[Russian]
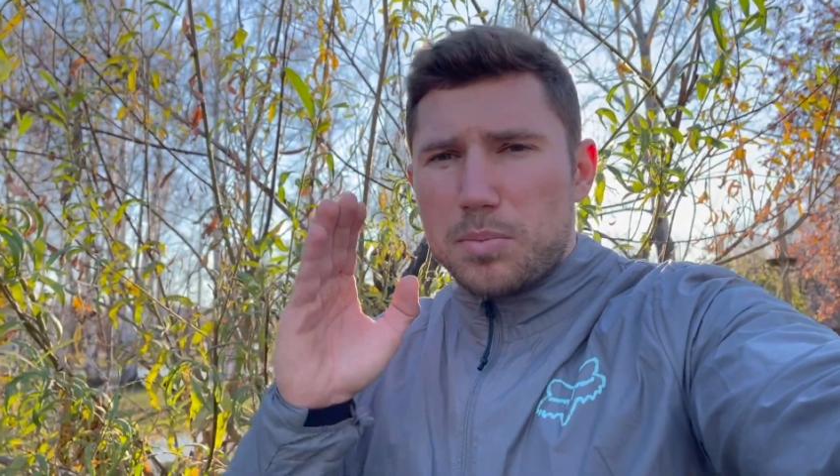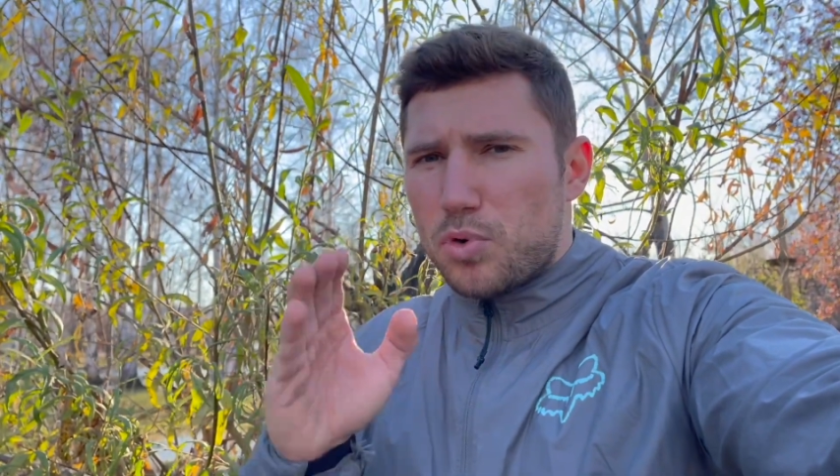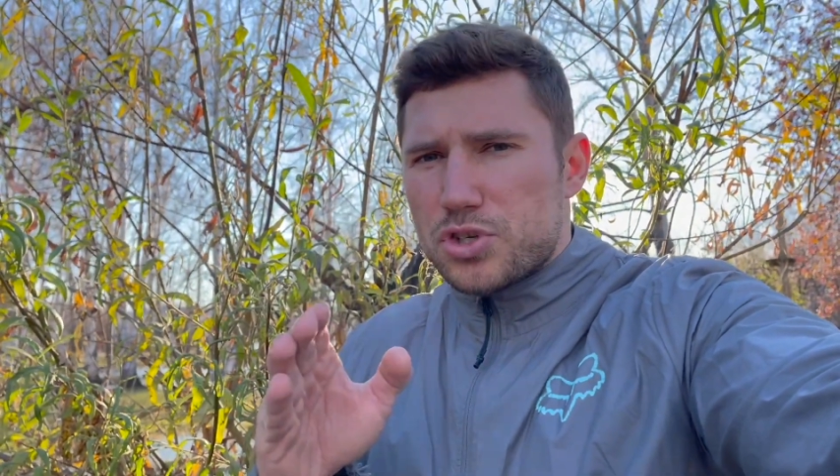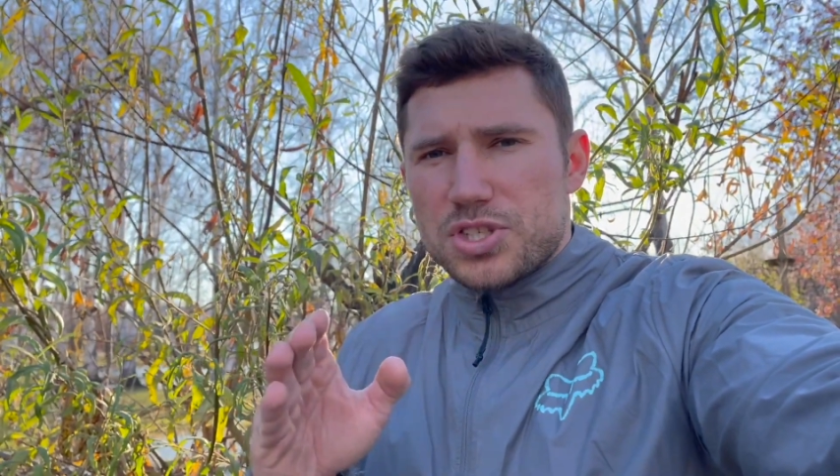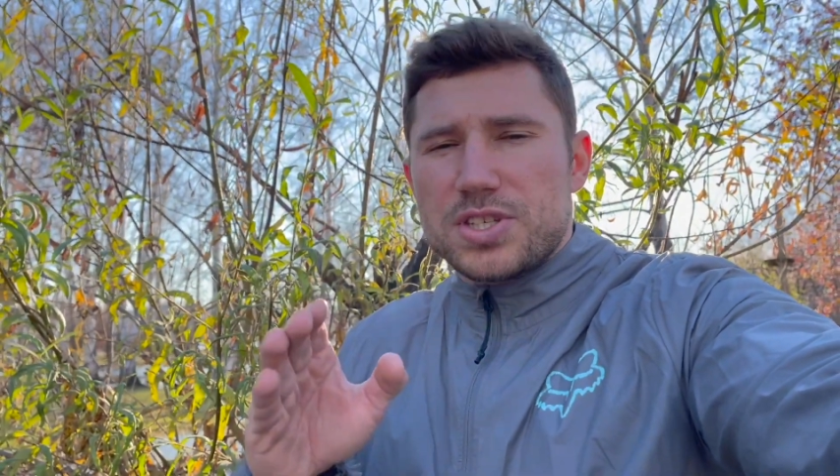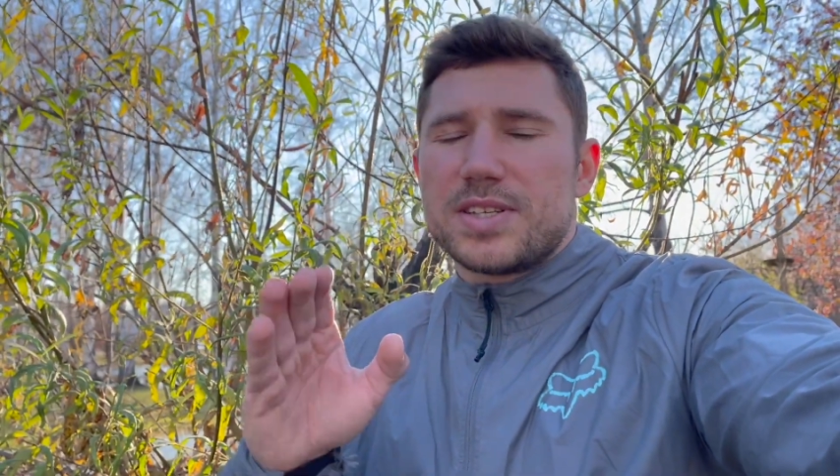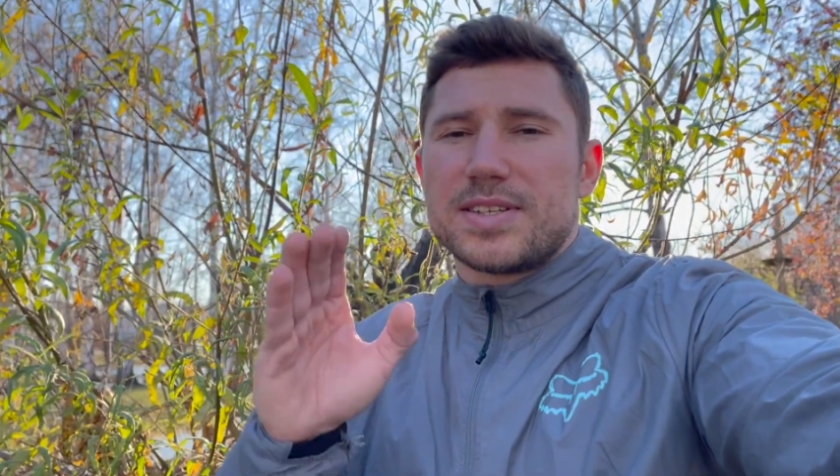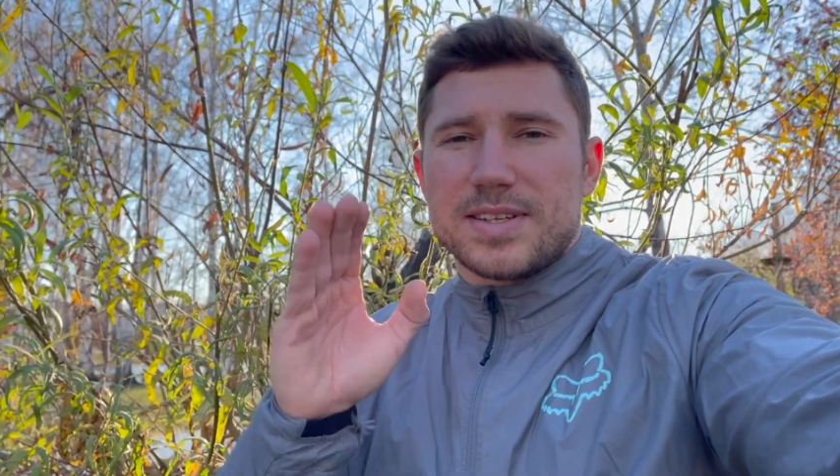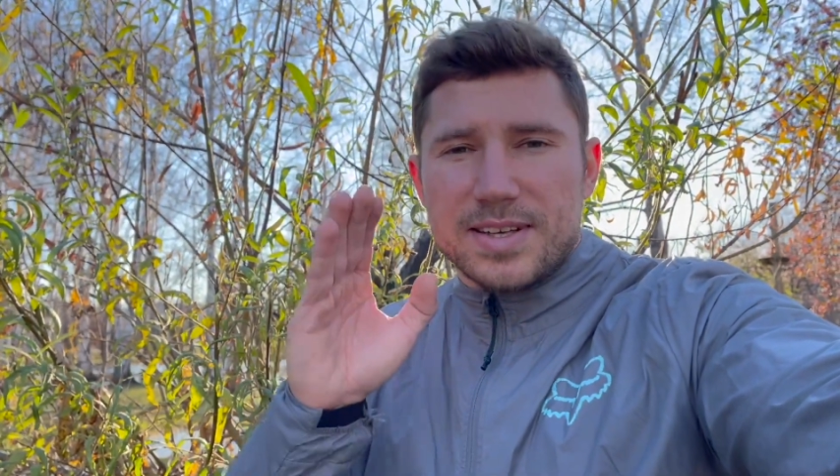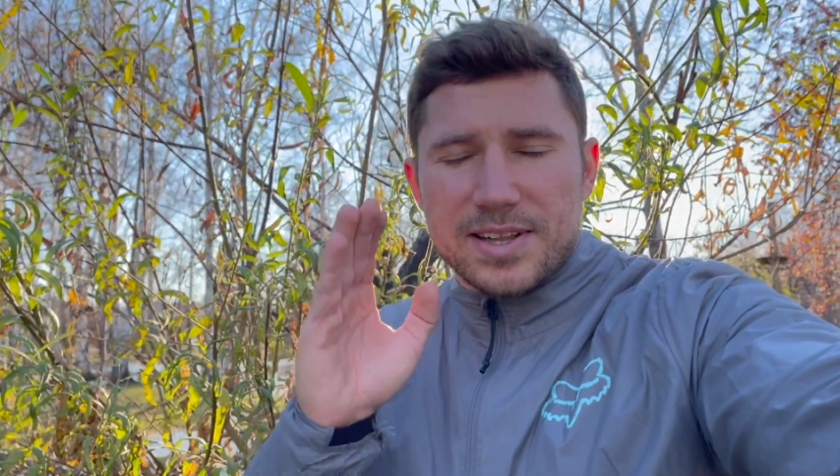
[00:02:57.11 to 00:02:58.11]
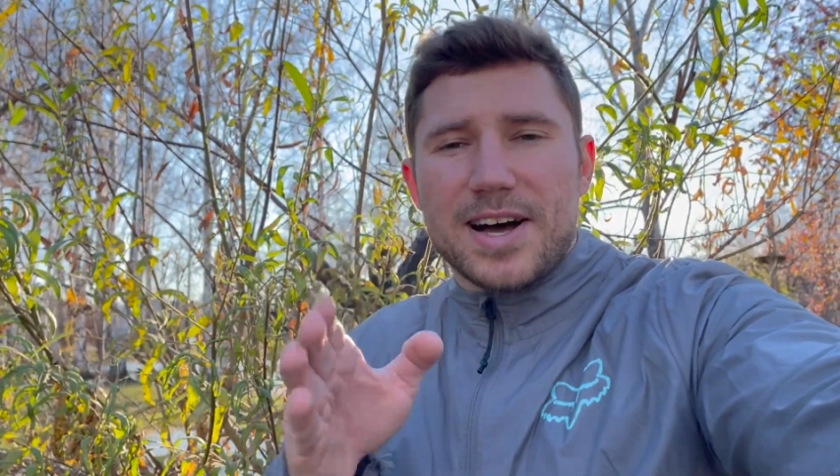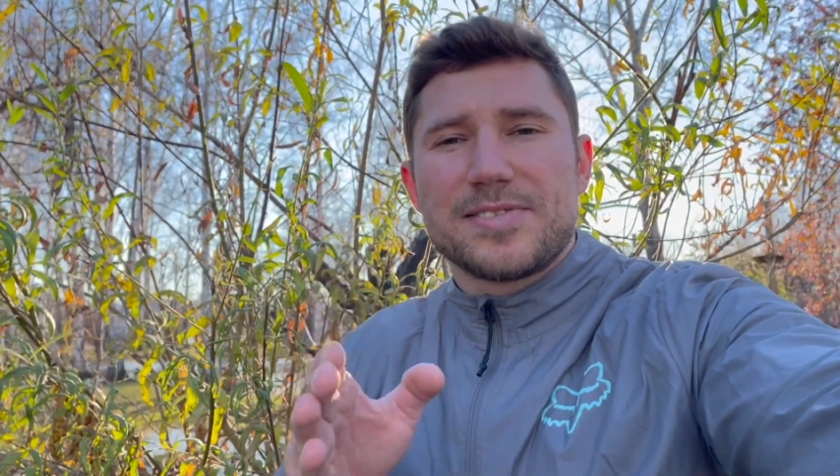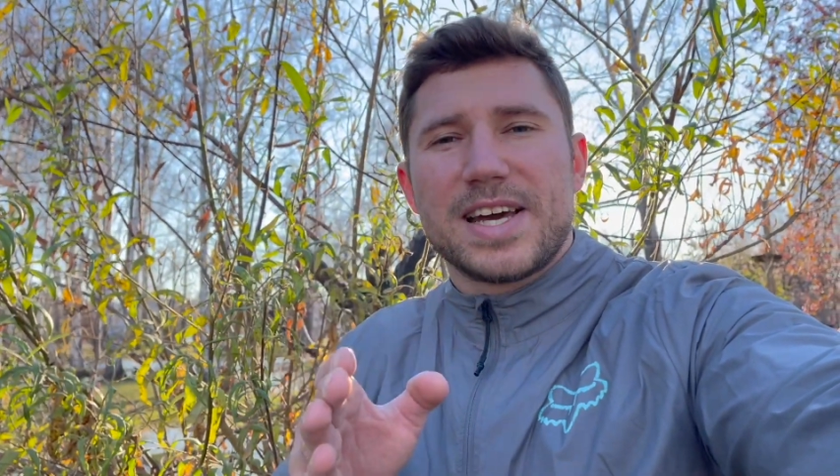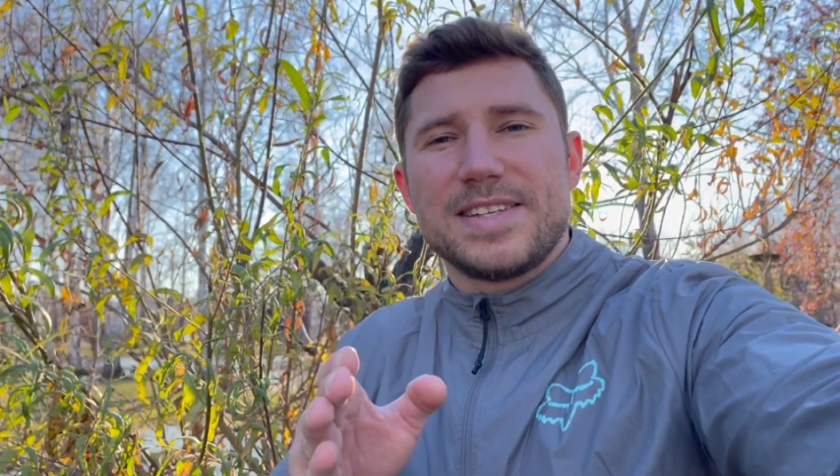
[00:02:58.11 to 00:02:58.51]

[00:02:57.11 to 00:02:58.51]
можете, главное